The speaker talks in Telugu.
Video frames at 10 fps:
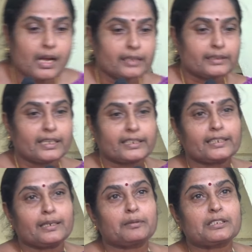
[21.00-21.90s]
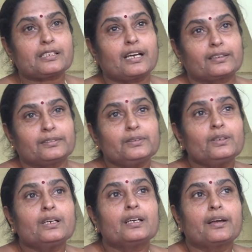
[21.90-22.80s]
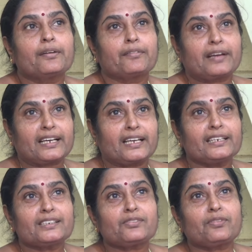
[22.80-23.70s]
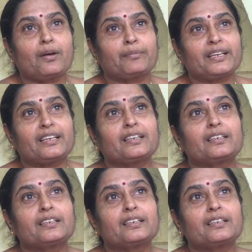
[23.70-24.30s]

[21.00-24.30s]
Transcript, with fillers: అందరికీ నమస్కారం వెంకయ్య స్వామి